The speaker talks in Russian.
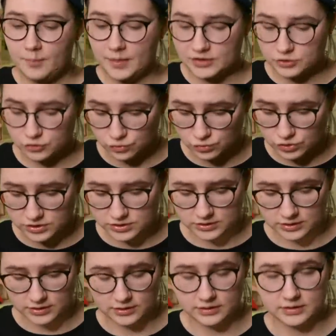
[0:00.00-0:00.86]
По сути,
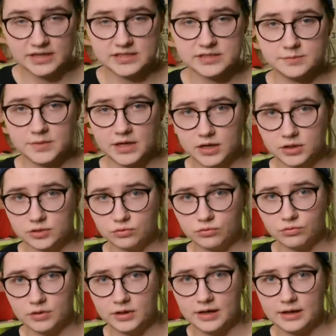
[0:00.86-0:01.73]
размер от
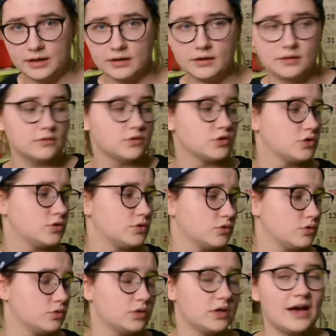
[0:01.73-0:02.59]
укулеле,
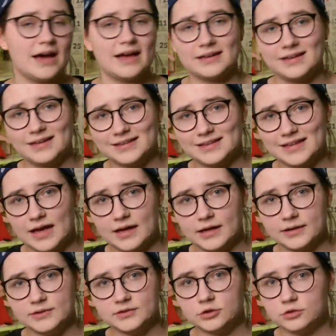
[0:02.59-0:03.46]
струны от
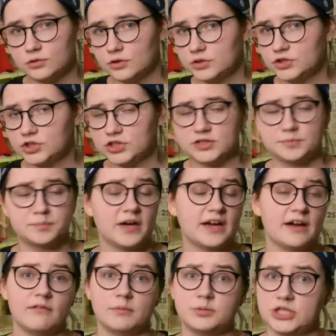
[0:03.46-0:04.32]
гитары, строй сейчас
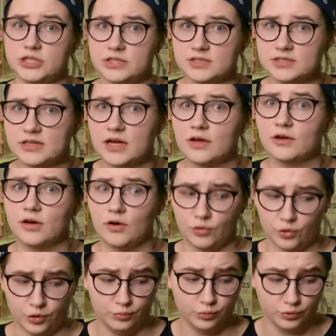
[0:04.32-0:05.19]
пока вообще не знаю,
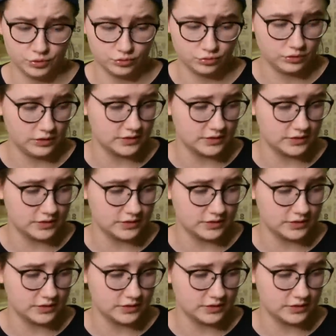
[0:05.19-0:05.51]
какой будет у